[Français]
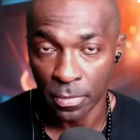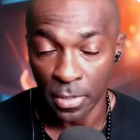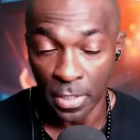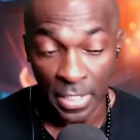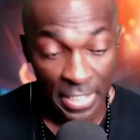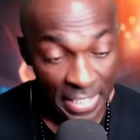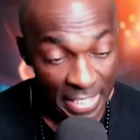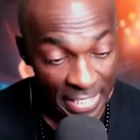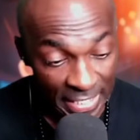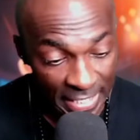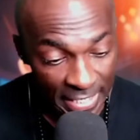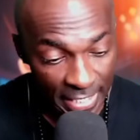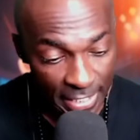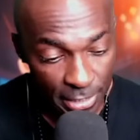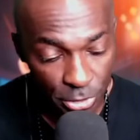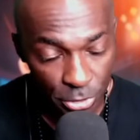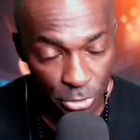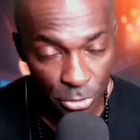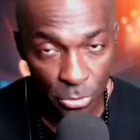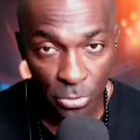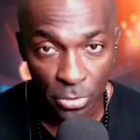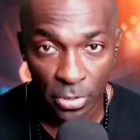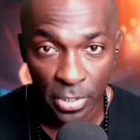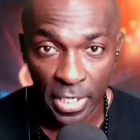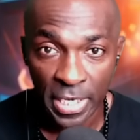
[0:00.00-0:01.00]

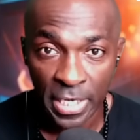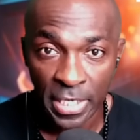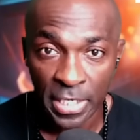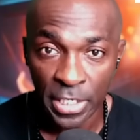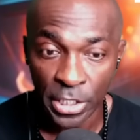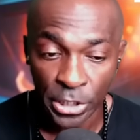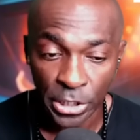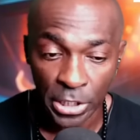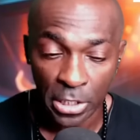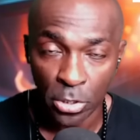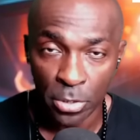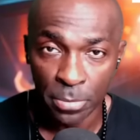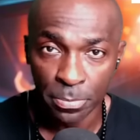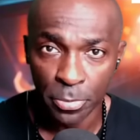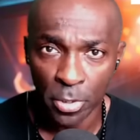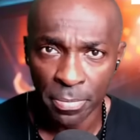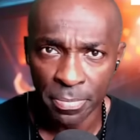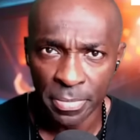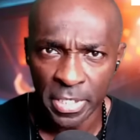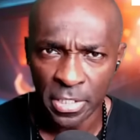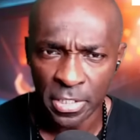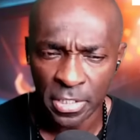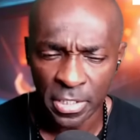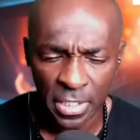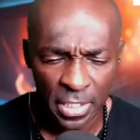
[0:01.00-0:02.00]
L'élection est déjà
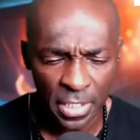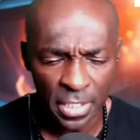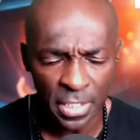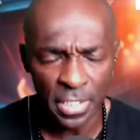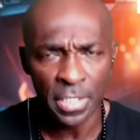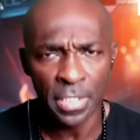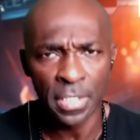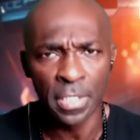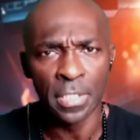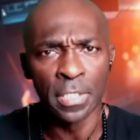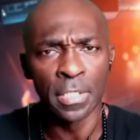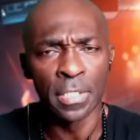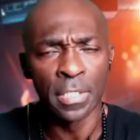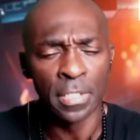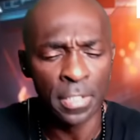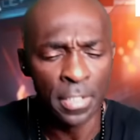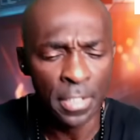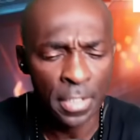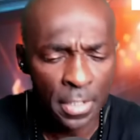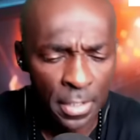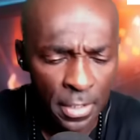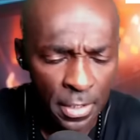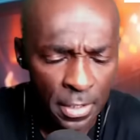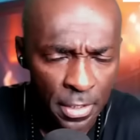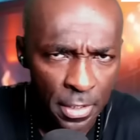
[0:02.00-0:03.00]
compromise. Et
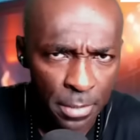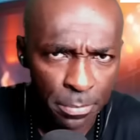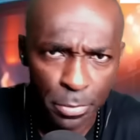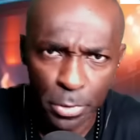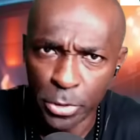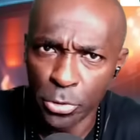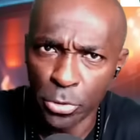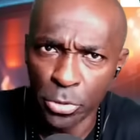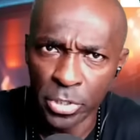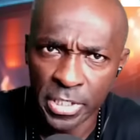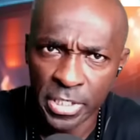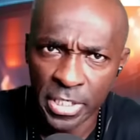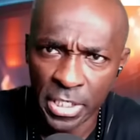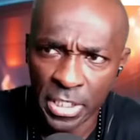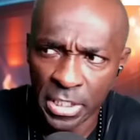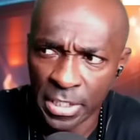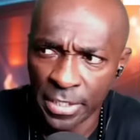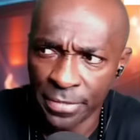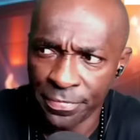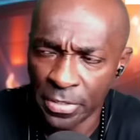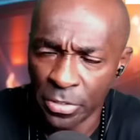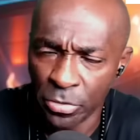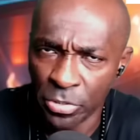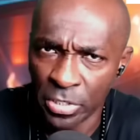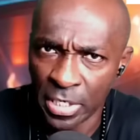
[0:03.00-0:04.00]
peut-on
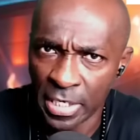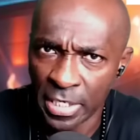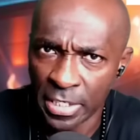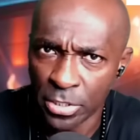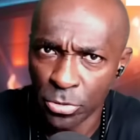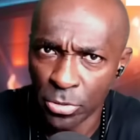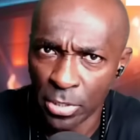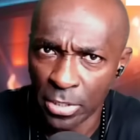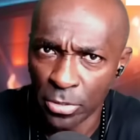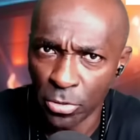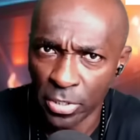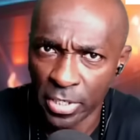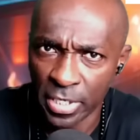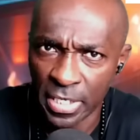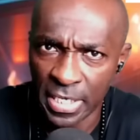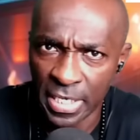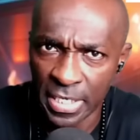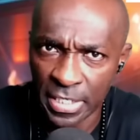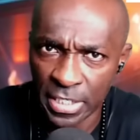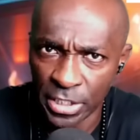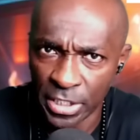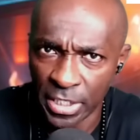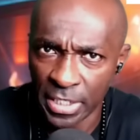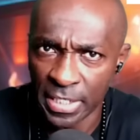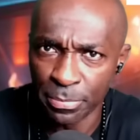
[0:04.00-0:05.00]
certifier une élection alors qu'il y a
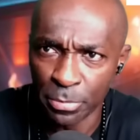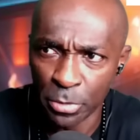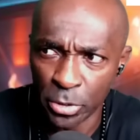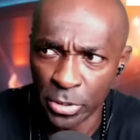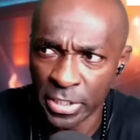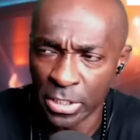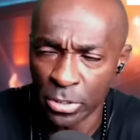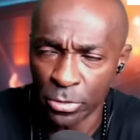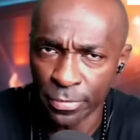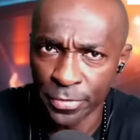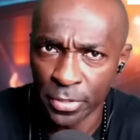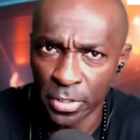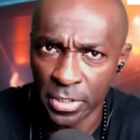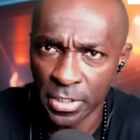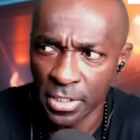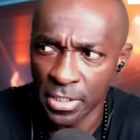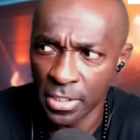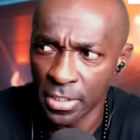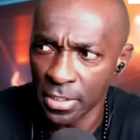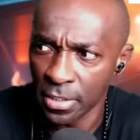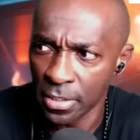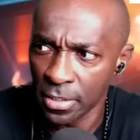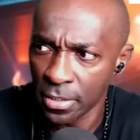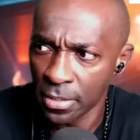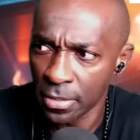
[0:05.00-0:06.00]
déjà des bulletins de vote
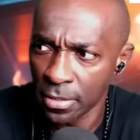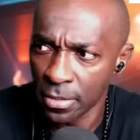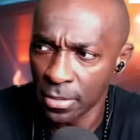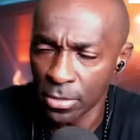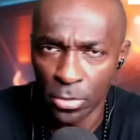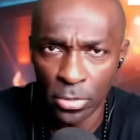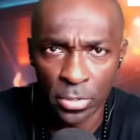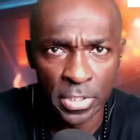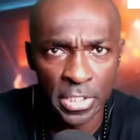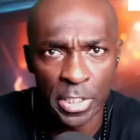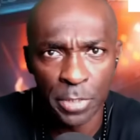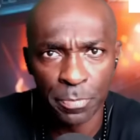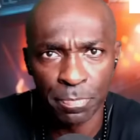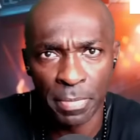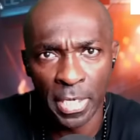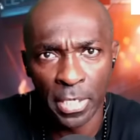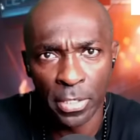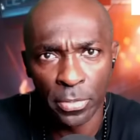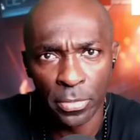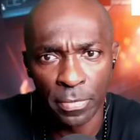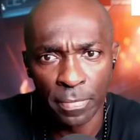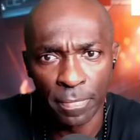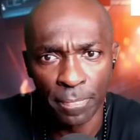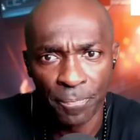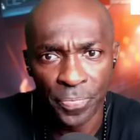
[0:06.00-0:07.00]
qui ont
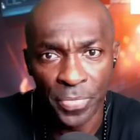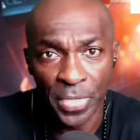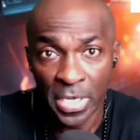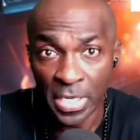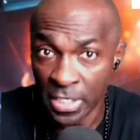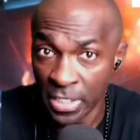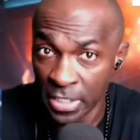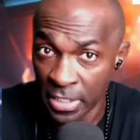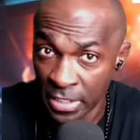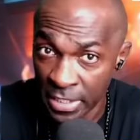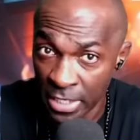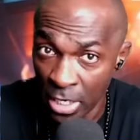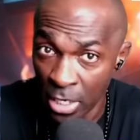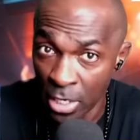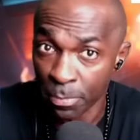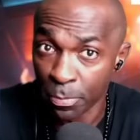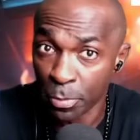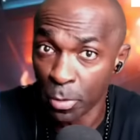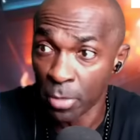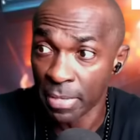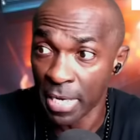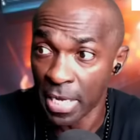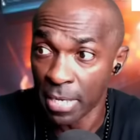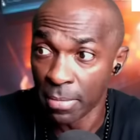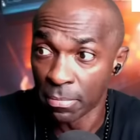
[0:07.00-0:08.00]
disparu Il y a un
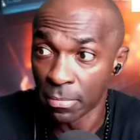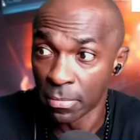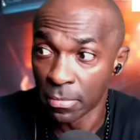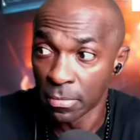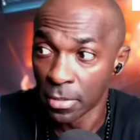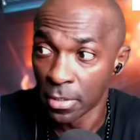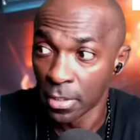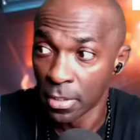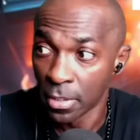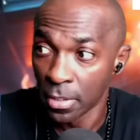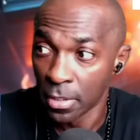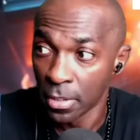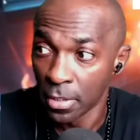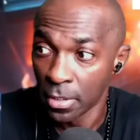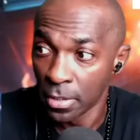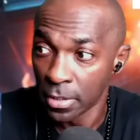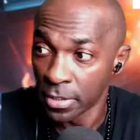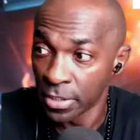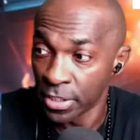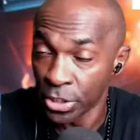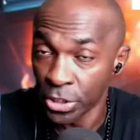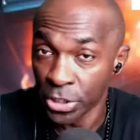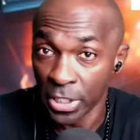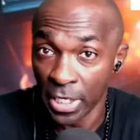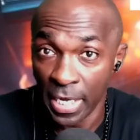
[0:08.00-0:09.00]
problème.
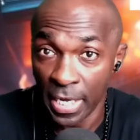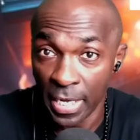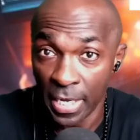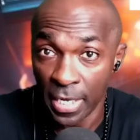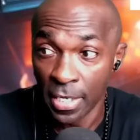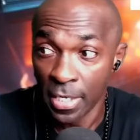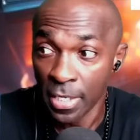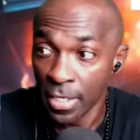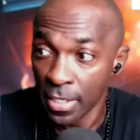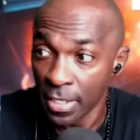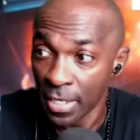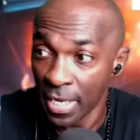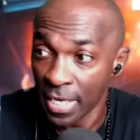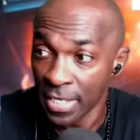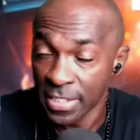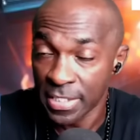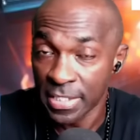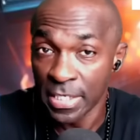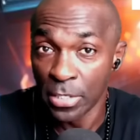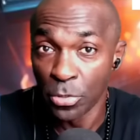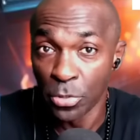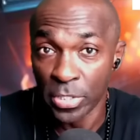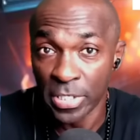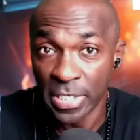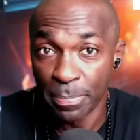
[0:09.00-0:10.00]
Déjà, là,
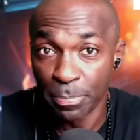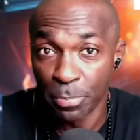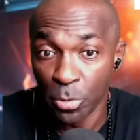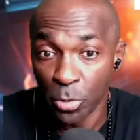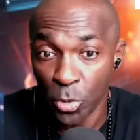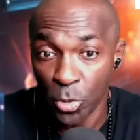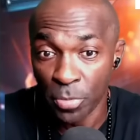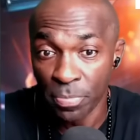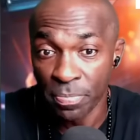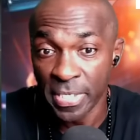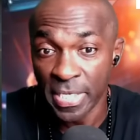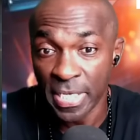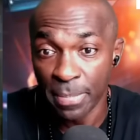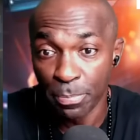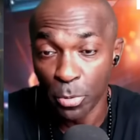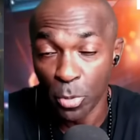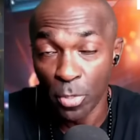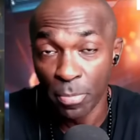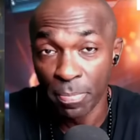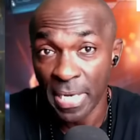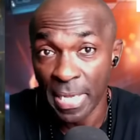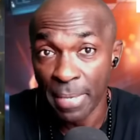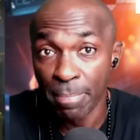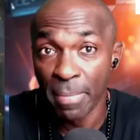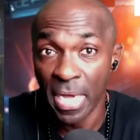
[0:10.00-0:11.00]
c'est l'un des premiers
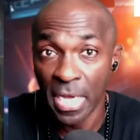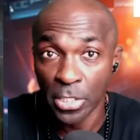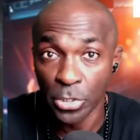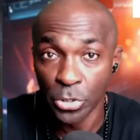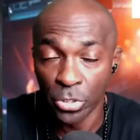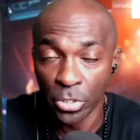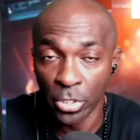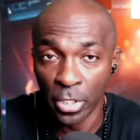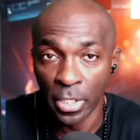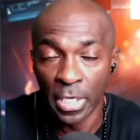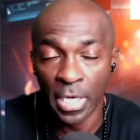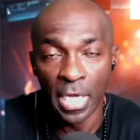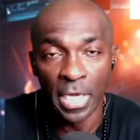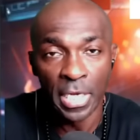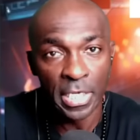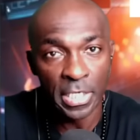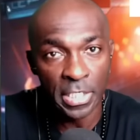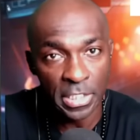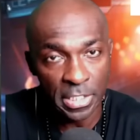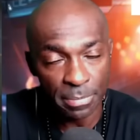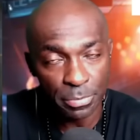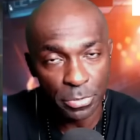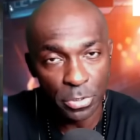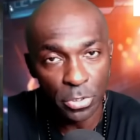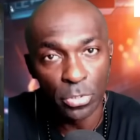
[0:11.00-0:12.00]
problèmes majeurs, hein, à
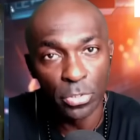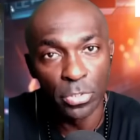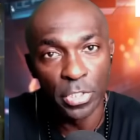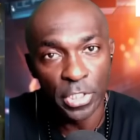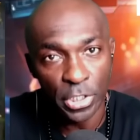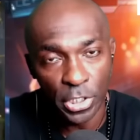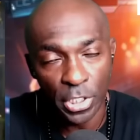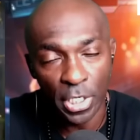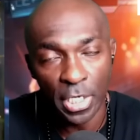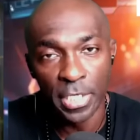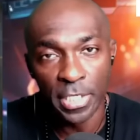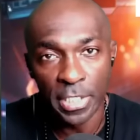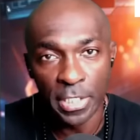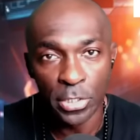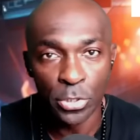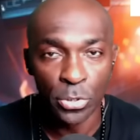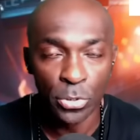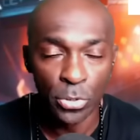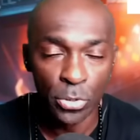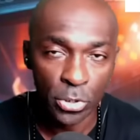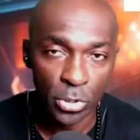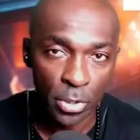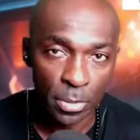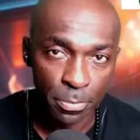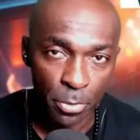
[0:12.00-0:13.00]
l'exception déjà des
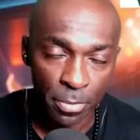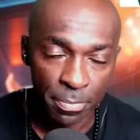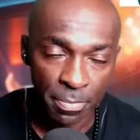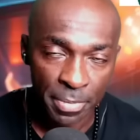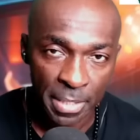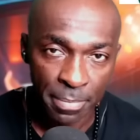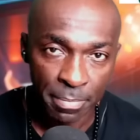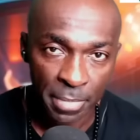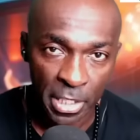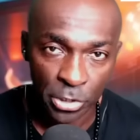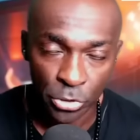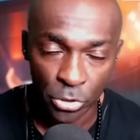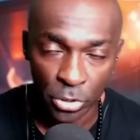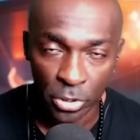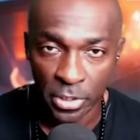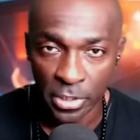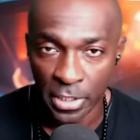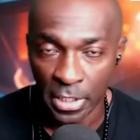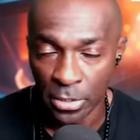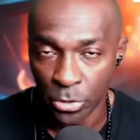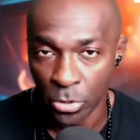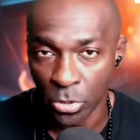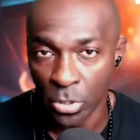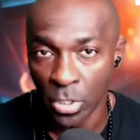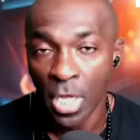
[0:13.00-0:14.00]
autres problèmes majeurs
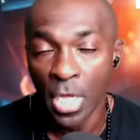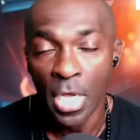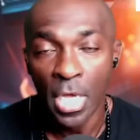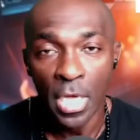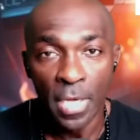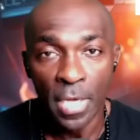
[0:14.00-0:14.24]
tels que